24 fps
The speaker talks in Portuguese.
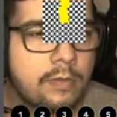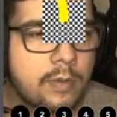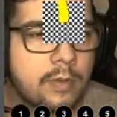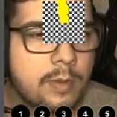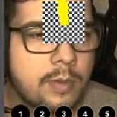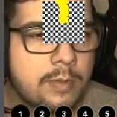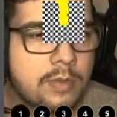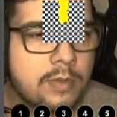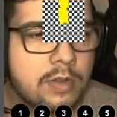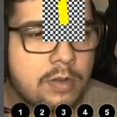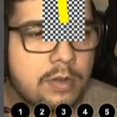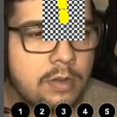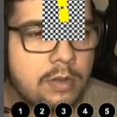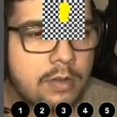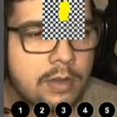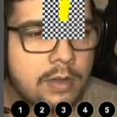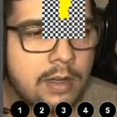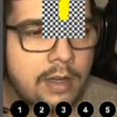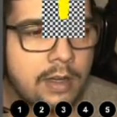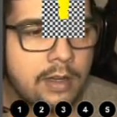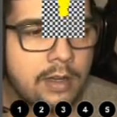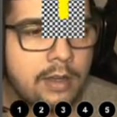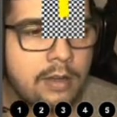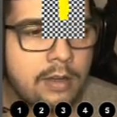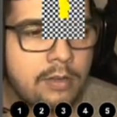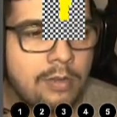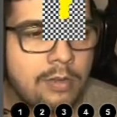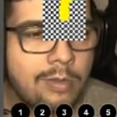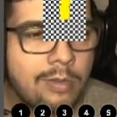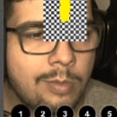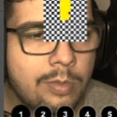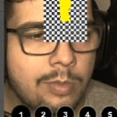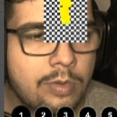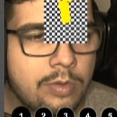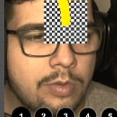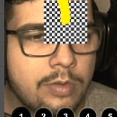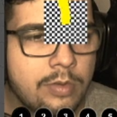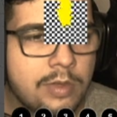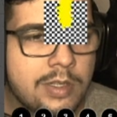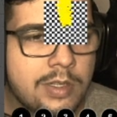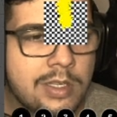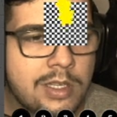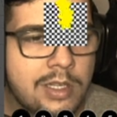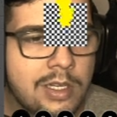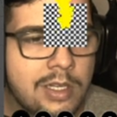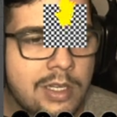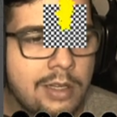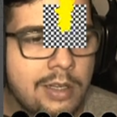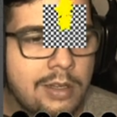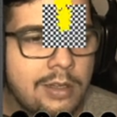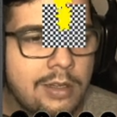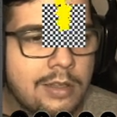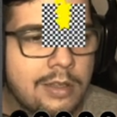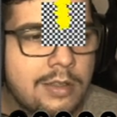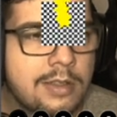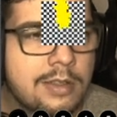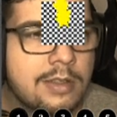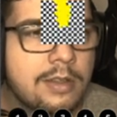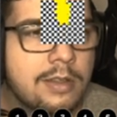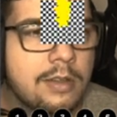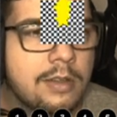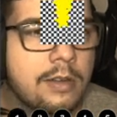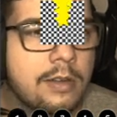vamos colocar aqui como estrelas